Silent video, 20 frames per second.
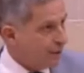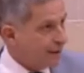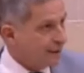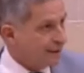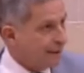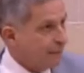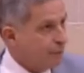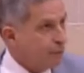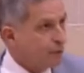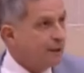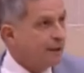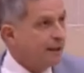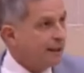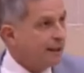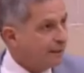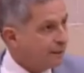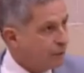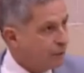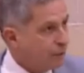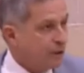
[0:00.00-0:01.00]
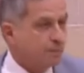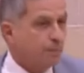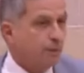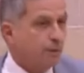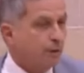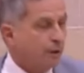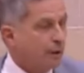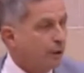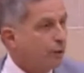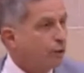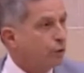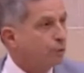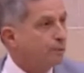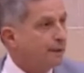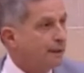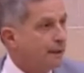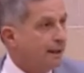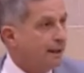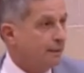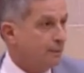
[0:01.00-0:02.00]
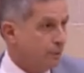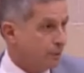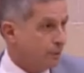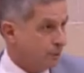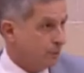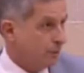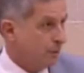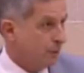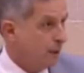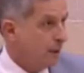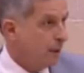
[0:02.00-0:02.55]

que estamos en elecciones, pero que no nos vendan la moto.